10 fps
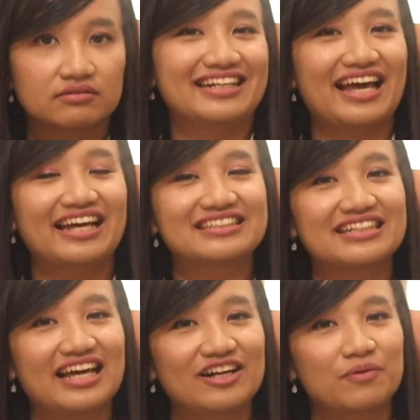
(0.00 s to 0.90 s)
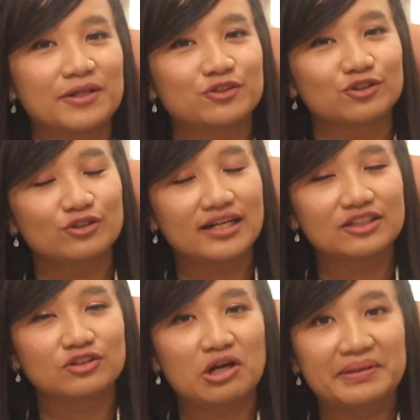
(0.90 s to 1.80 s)
Nah, selain obat kutu ada
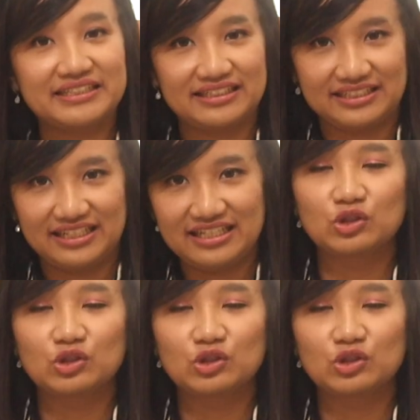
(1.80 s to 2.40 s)
juga obat cacing.